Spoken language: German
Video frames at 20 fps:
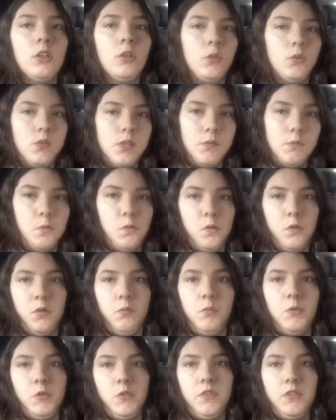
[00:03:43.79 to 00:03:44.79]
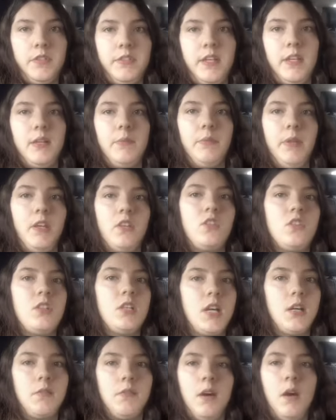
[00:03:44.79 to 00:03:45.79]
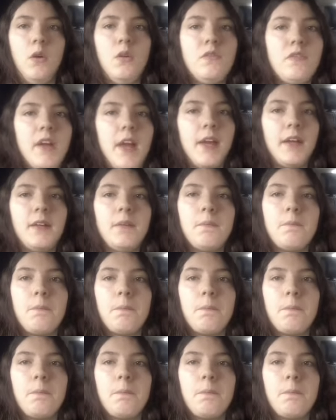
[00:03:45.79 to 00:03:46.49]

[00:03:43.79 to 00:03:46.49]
und die Wohner müssen es dann am nächsten Tag wieder aufhängen.